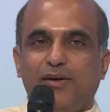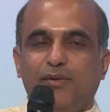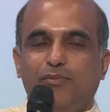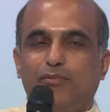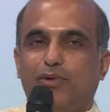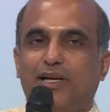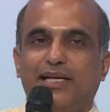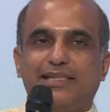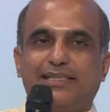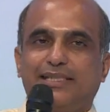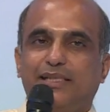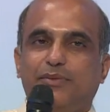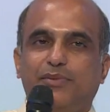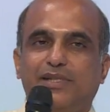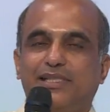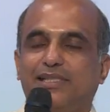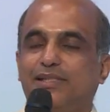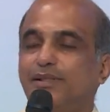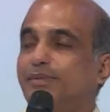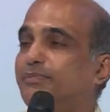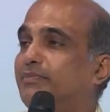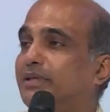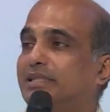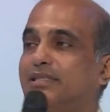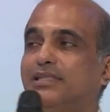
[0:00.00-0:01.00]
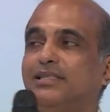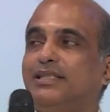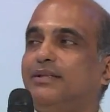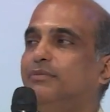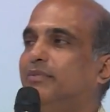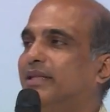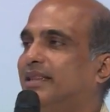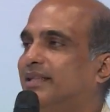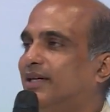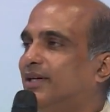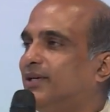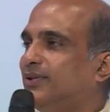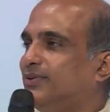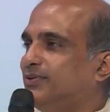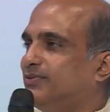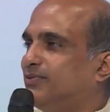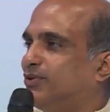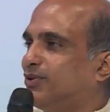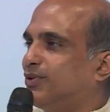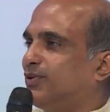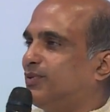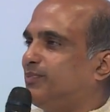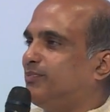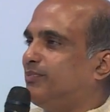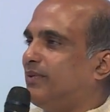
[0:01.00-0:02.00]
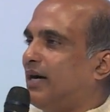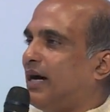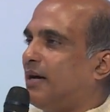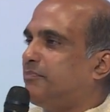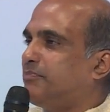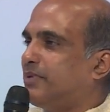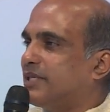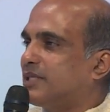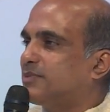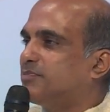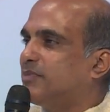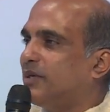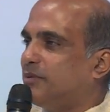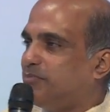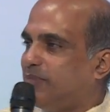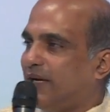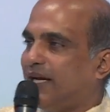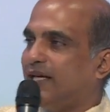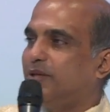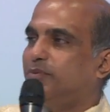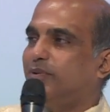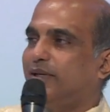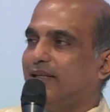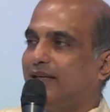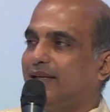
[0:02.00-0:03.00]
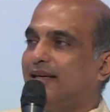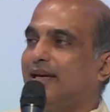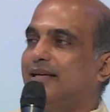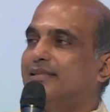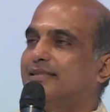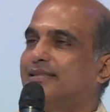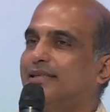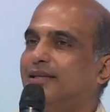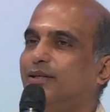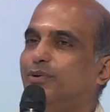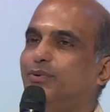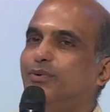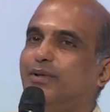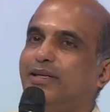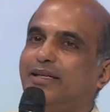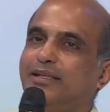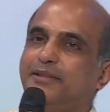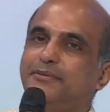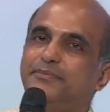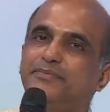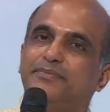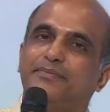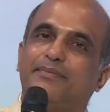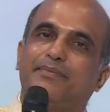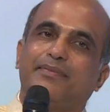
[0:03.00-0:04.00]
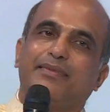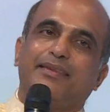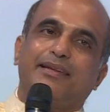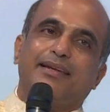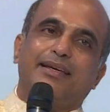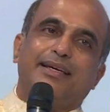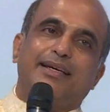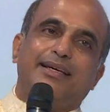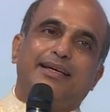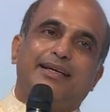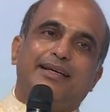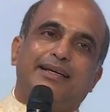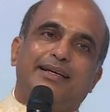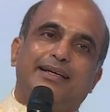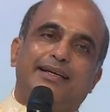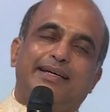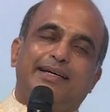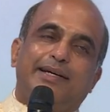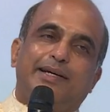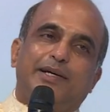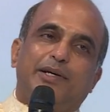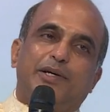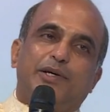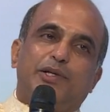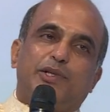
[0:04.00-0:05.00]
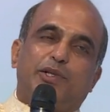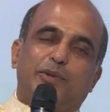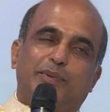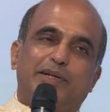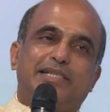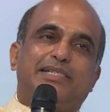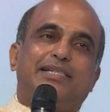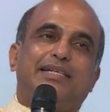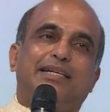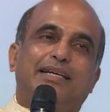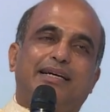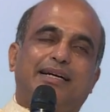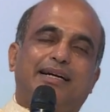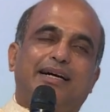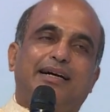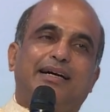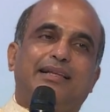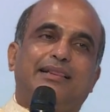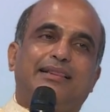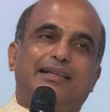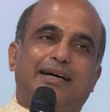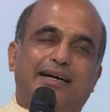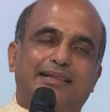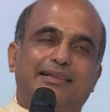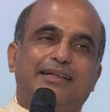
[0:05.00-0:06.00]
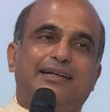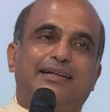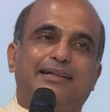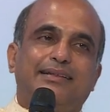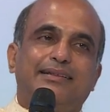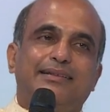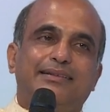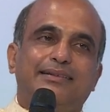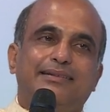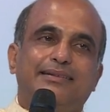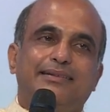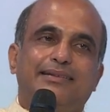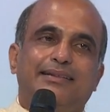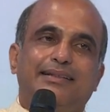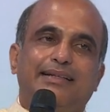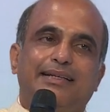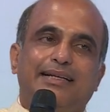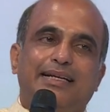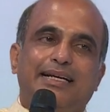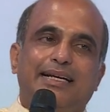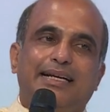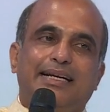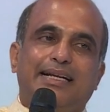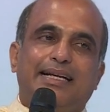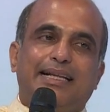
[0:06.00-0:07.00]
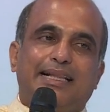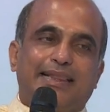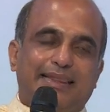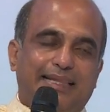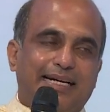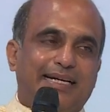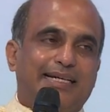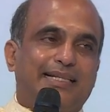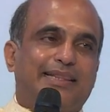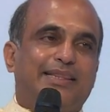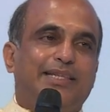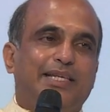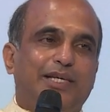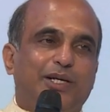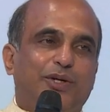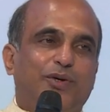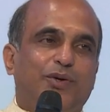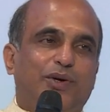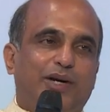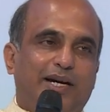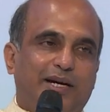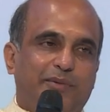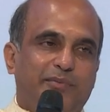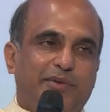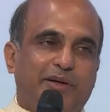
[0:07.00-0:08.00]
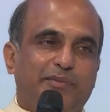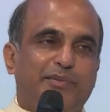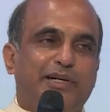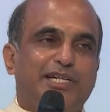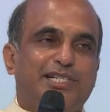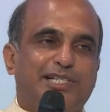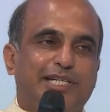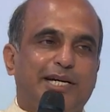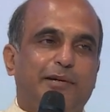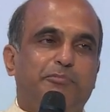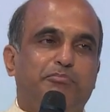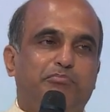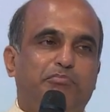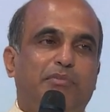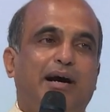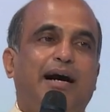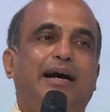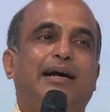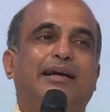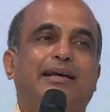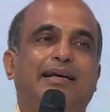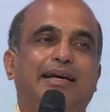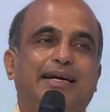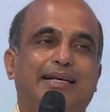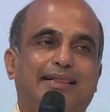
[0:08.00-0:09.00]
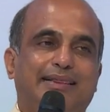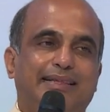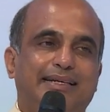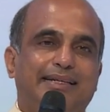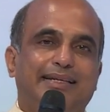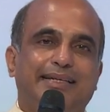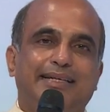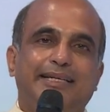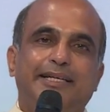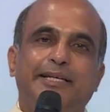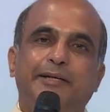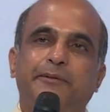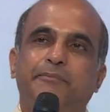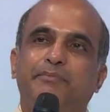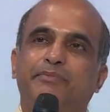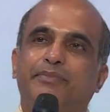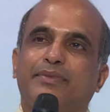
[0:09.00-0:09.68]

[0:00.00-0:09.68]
बोला अच्छे बच्ची बच्ची बताओ वो तो आपस में भाई बहन कैसे हुए तो बच्ची ने कहा दादा धरती को हम हमेशा माँ कहते हैं